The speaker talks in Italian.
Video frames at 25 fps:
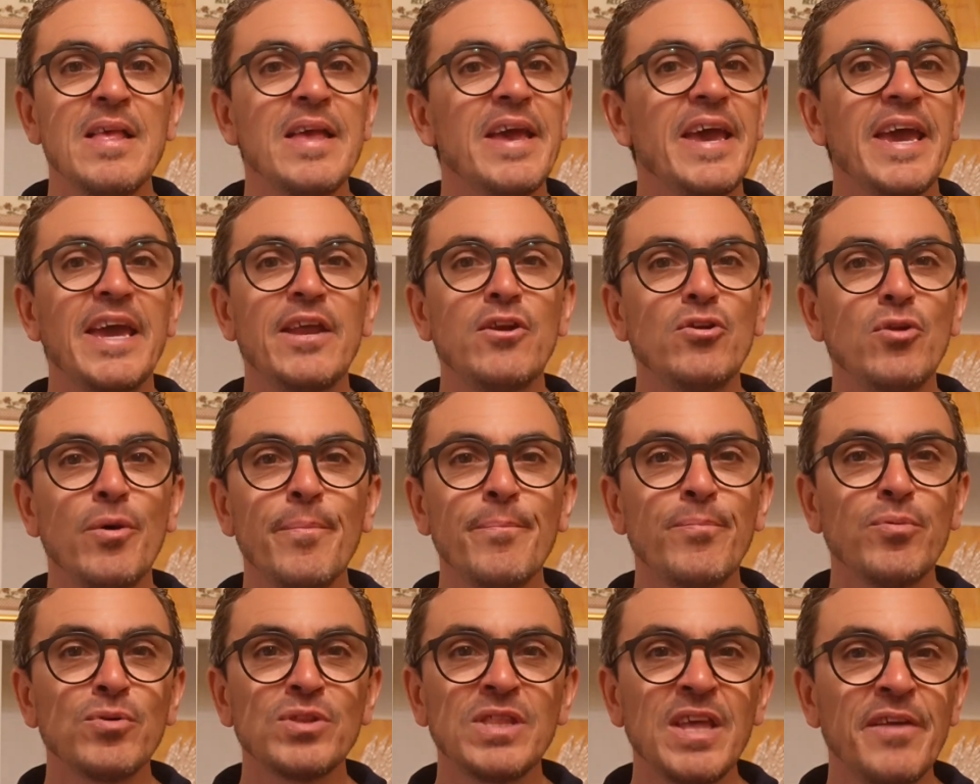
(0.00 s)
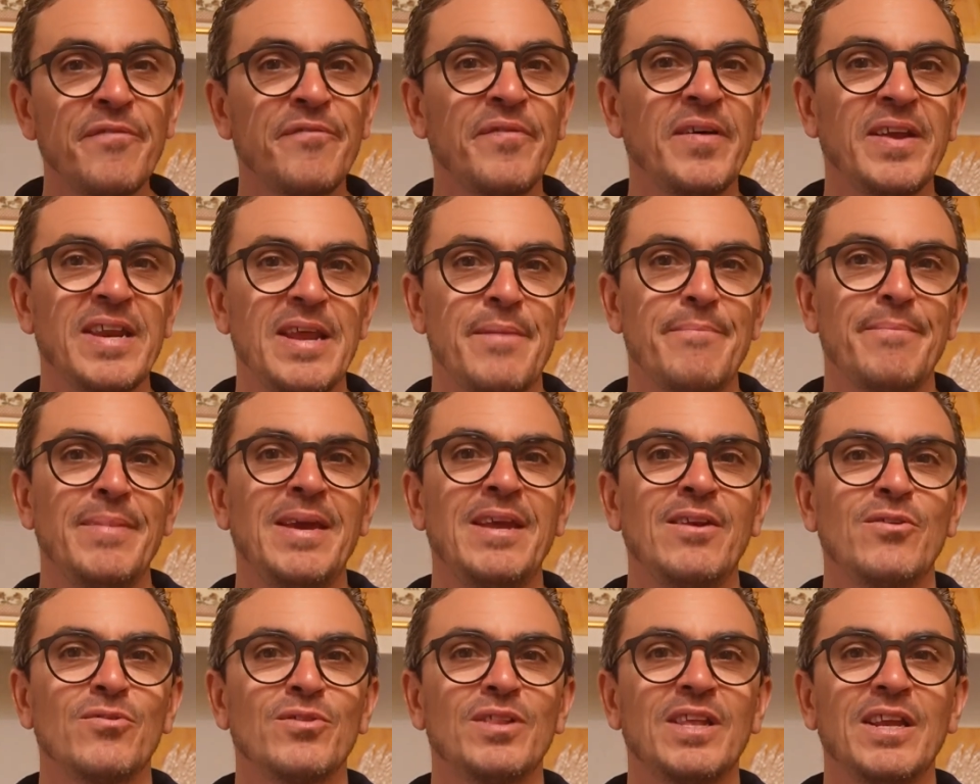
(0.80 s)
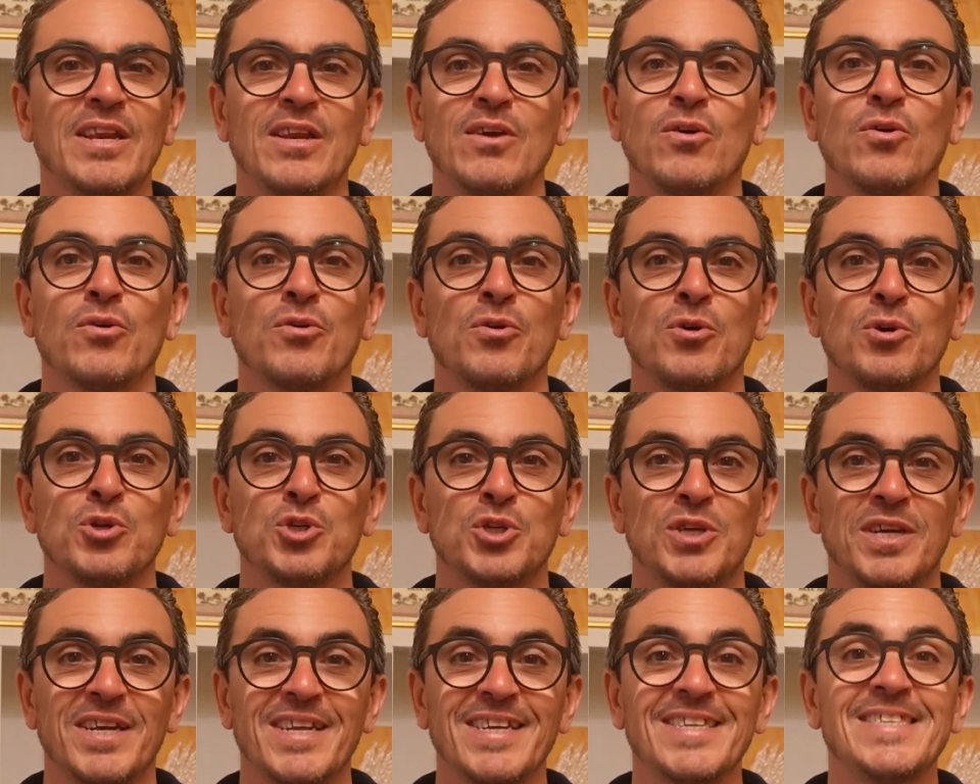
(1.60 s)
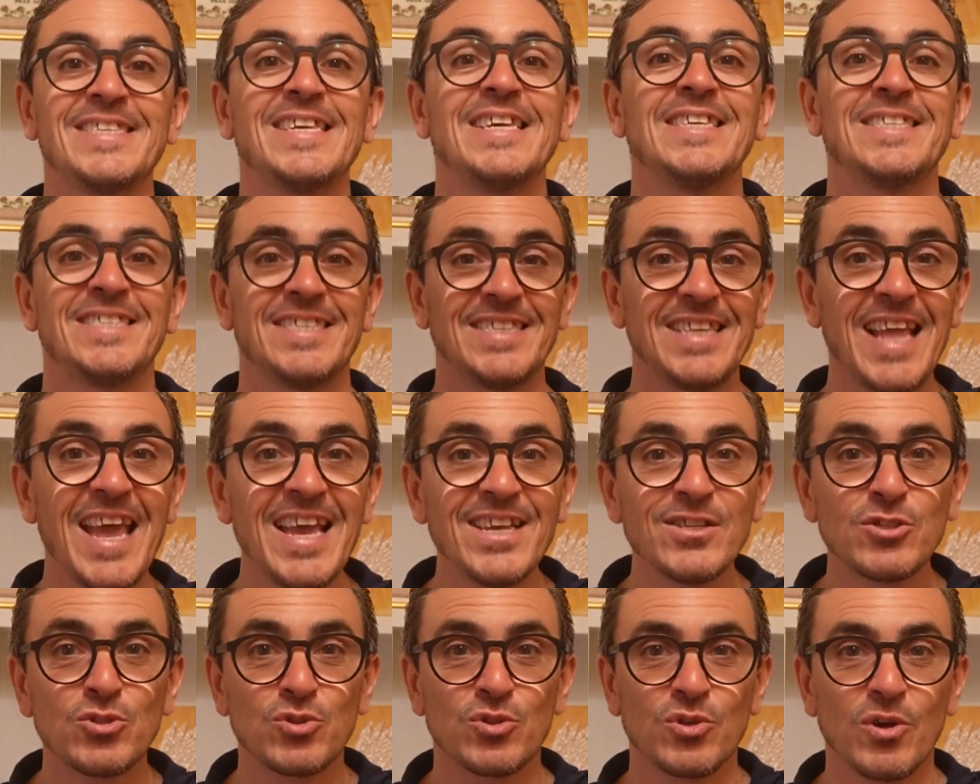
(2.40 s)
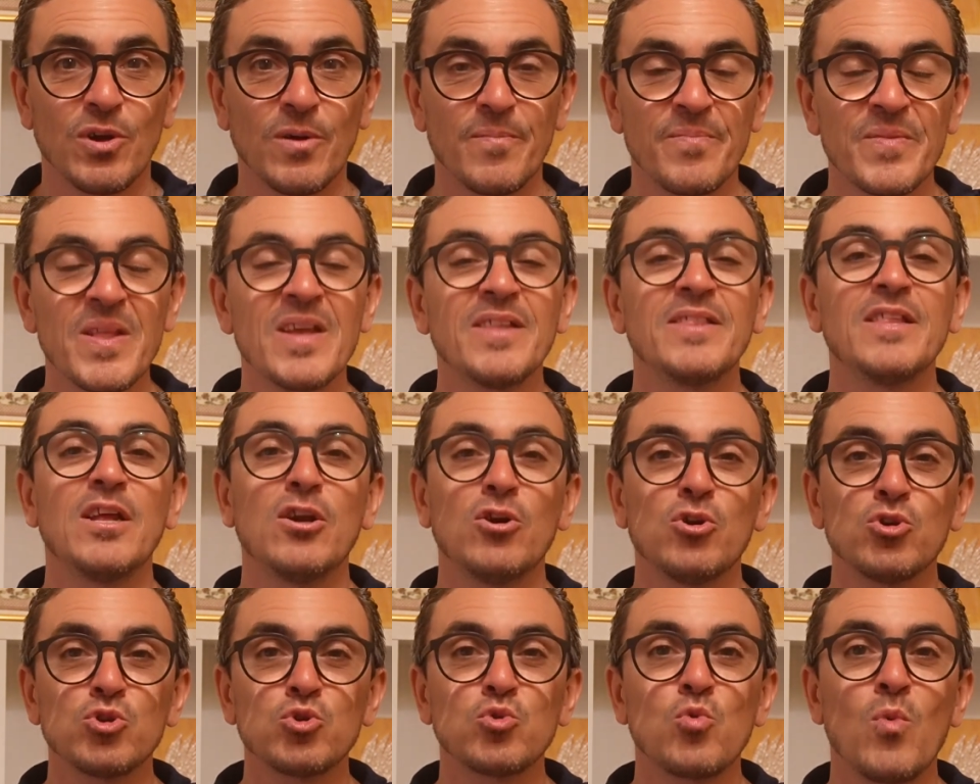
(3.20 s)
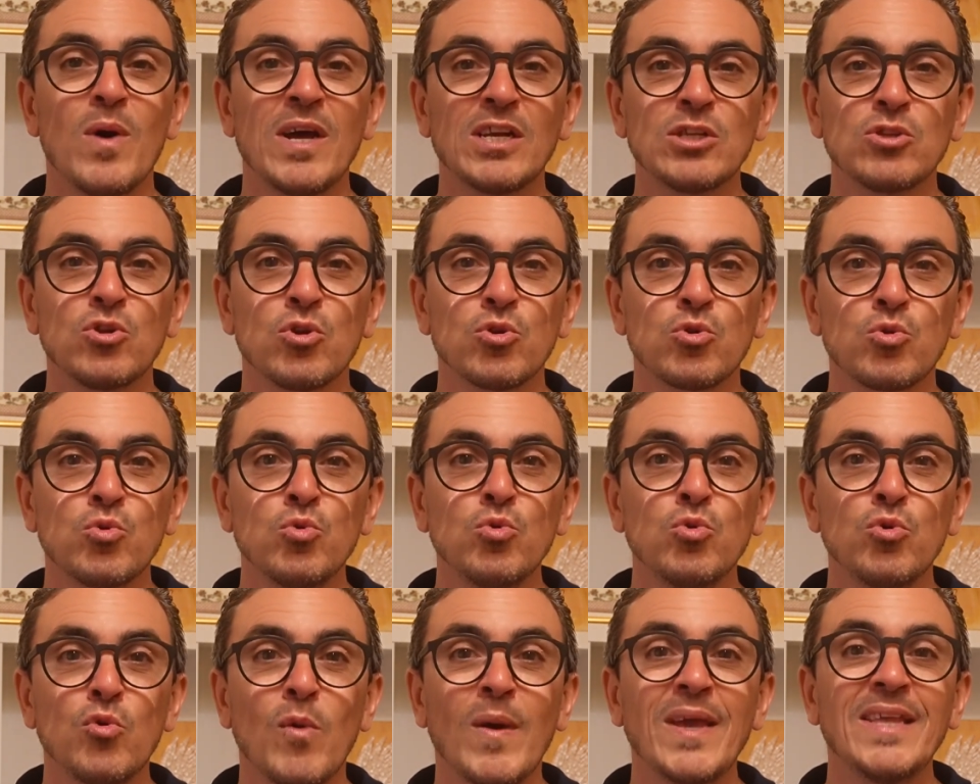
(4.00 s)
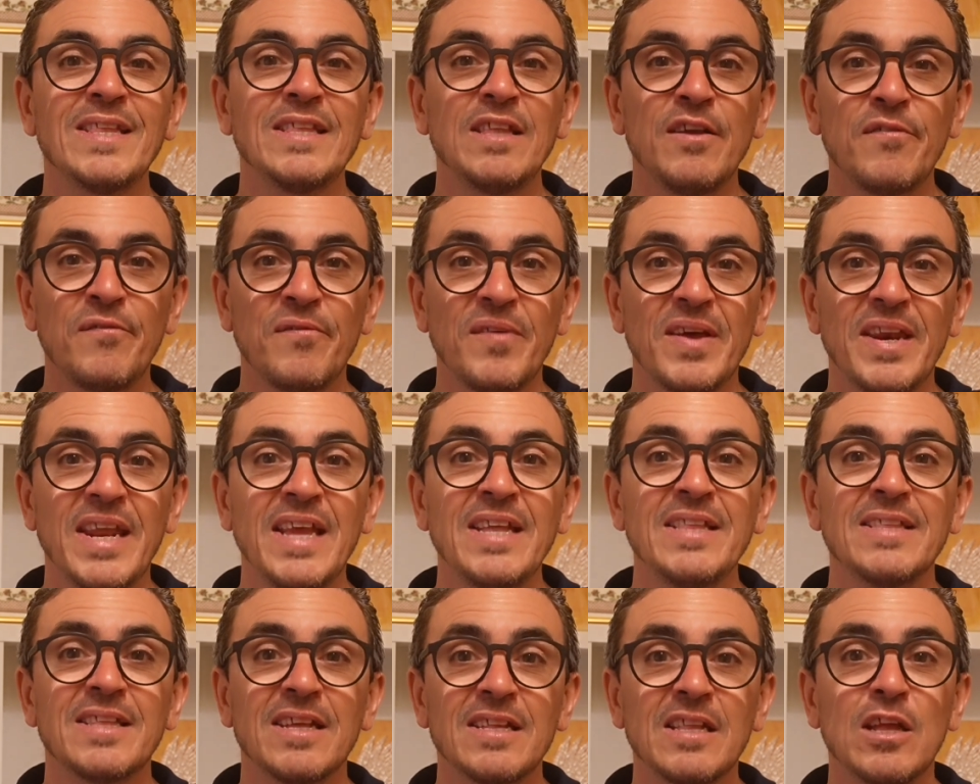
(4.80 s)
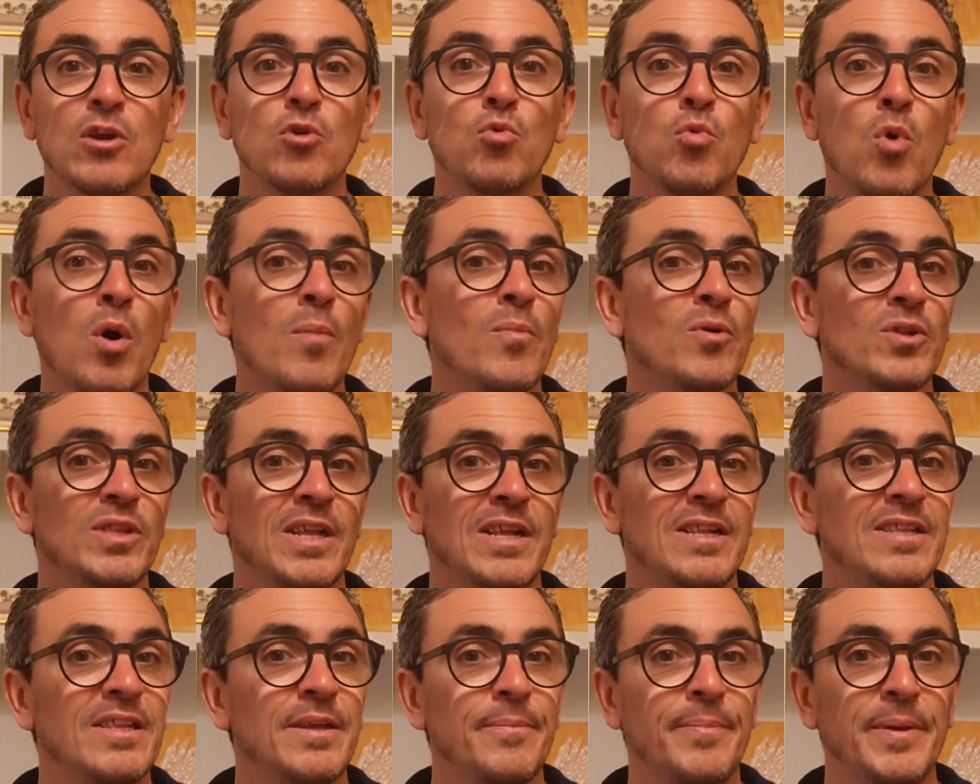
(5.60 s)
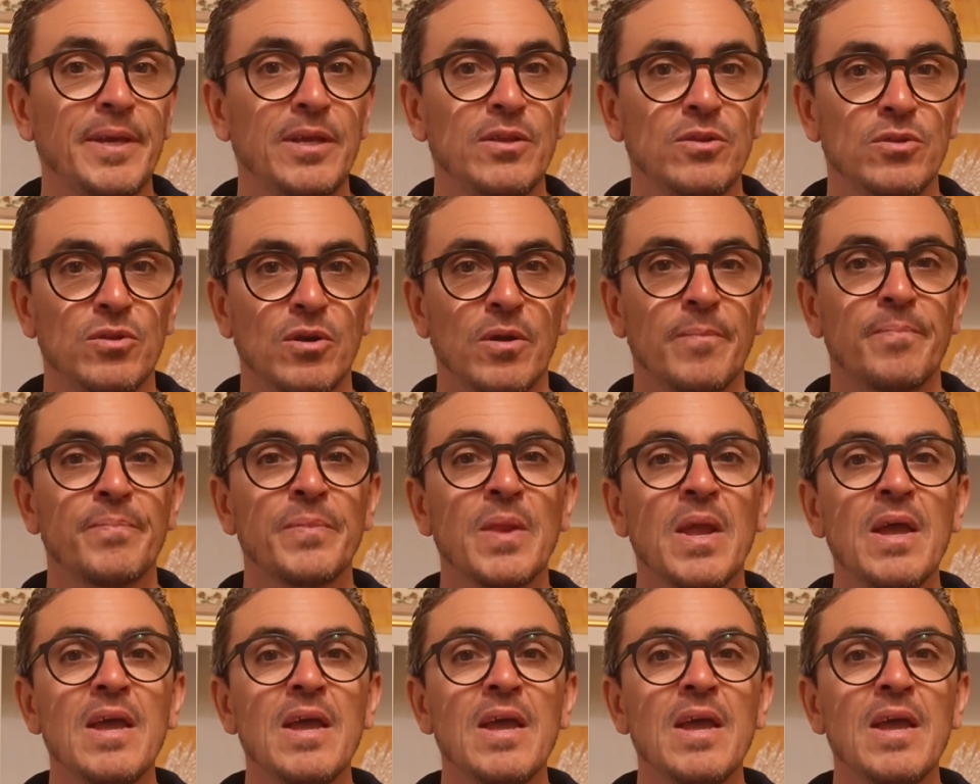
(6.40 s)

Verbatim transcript: e non poté fare a meno di riconoscere se stesso nello sguardo duro e indifferente dell'uomo del dipinto.